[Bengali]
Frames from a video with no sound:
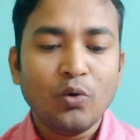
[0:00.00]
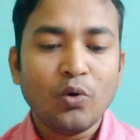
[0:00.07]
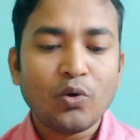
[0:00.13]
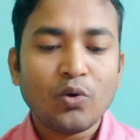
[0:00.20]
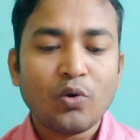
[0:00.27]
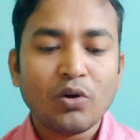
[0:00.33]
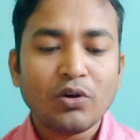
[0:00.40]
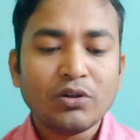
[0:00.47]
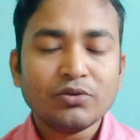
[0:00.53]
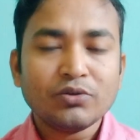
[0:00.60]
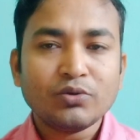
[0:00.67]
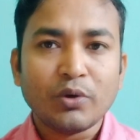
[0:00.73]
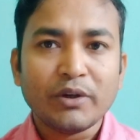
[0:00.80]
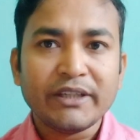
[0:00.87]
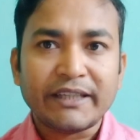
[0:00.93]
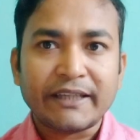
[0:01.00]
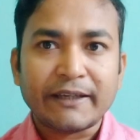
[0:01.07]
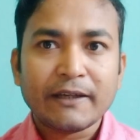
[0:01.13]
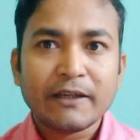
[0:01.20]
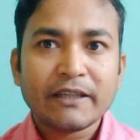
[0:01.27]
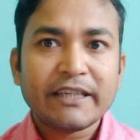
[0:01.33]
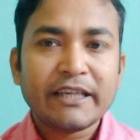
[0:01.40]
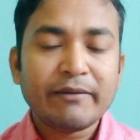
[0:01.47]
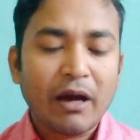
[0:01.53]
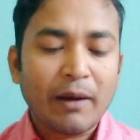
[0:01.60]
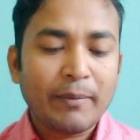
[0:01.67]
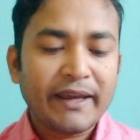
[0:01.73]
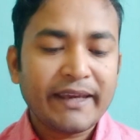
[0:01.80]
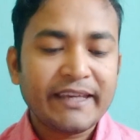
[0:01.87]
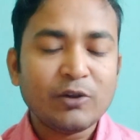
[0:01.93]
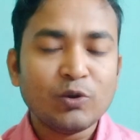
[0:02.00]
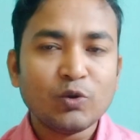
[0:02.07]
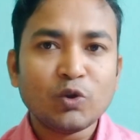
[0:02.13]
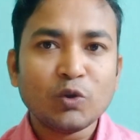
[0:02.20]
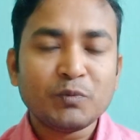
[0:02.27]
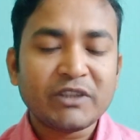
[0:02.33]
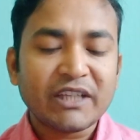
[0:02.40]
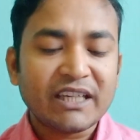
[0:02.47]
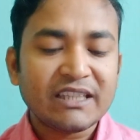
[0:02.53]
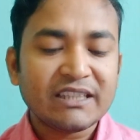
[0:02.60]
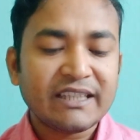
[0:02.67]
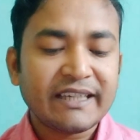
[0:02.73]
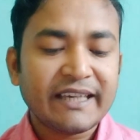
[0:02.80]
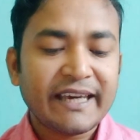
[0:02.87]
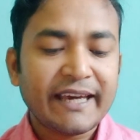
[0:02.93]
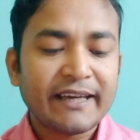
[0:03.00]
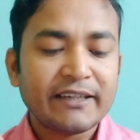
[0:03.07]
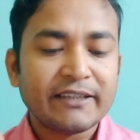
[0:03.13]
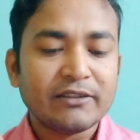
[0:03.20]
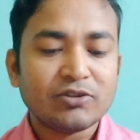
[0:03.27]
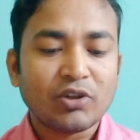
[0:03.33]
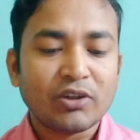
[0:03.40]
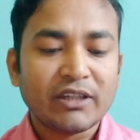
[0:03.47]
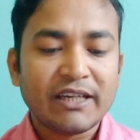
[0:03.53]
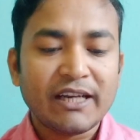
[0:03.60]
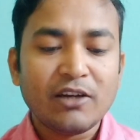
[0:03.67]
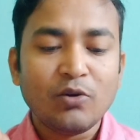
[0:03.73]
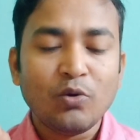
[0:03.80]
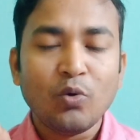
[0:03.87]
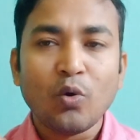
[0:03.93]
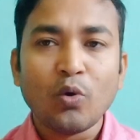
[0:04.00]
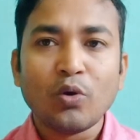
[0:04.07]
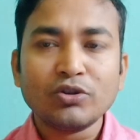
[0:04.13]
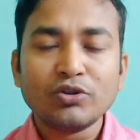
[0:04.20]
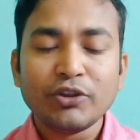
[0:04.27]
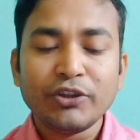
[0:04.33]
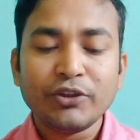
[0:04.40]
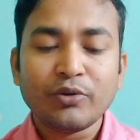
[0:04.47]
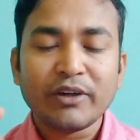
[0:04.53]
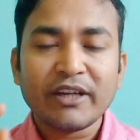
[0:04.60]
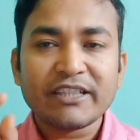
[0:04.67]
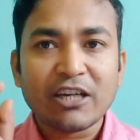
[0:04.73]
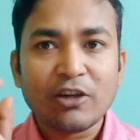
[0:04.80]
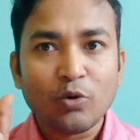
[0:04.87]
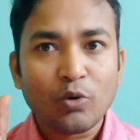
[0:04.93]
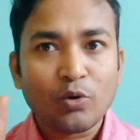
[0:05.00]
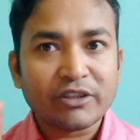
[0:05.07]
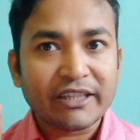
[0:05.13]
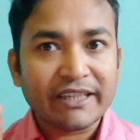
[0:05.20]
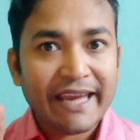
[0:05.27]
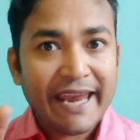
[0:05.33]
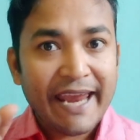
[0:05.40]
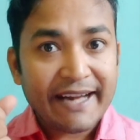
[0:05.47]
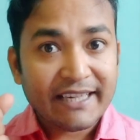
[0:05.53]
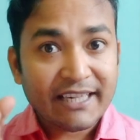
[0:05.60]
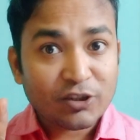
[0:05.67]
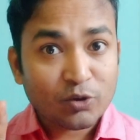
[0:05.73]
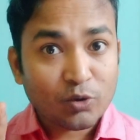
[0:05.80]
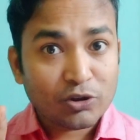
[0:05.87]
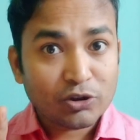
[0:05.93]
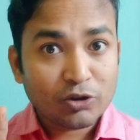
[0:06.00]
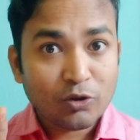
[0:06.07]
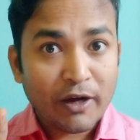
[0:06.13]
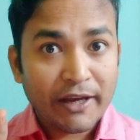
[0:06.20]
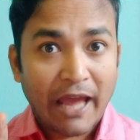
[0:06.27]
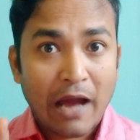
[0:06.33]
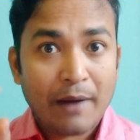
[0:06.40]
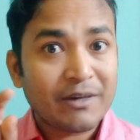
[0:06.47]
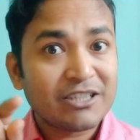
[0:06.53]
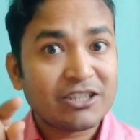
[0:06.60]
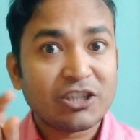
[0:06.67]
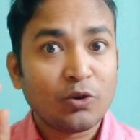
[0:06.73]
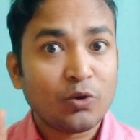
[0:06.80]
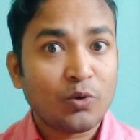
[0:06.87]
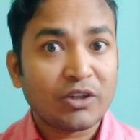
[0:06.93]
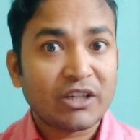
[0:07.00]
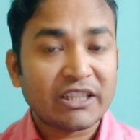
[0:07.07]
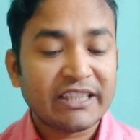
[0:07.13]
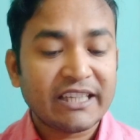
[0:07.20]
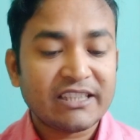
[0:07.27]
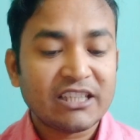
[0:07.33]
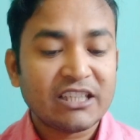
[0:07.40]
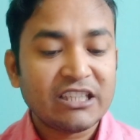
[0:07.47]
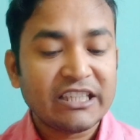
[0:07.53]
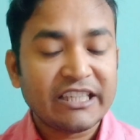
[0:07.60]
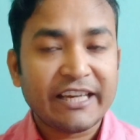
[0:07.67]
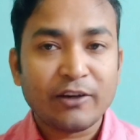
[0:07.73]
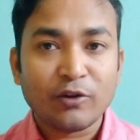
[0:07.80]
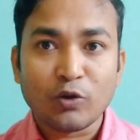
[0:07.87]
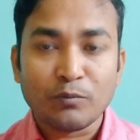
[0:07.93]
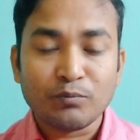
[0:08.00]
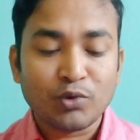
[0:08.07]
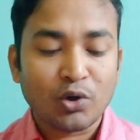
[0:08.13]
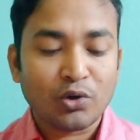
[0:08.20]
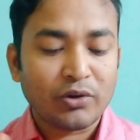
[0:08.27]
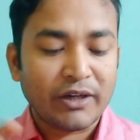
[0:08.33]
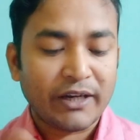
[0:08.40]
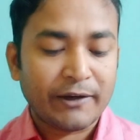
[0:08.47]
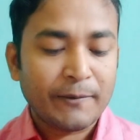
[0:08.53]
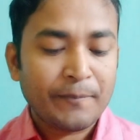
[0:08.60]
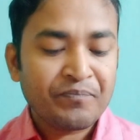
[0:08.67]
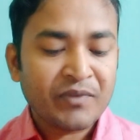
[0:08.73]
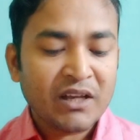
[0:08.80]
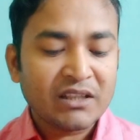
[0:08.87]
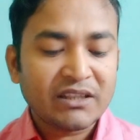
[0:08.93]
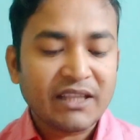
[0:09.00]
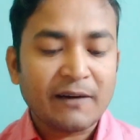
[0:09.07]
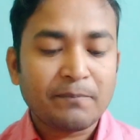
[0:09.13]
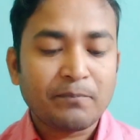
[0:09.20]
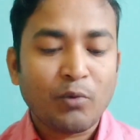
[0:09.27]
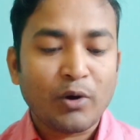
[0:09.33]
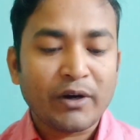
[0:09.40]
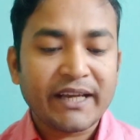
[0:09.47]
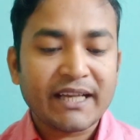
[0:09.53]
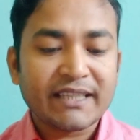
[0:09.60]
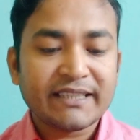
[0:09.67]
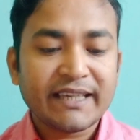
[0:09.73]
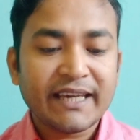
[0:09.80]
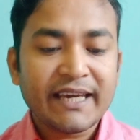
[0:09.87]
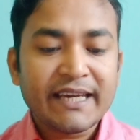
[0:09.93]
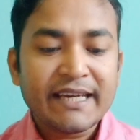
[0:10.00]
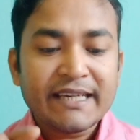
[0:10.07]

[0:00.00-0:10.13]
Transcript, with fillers: লোগো তৈরি কিভাবে ইউটিউব চ্যানেল থেকে চ্যানেলে লোগো তৈরি করে সেই লোগোটাকে অ্যাটাচ করতে হয় আমার যে লোগোটা দেখছেন ঠিক এরকম ধরনের তারপরে আছে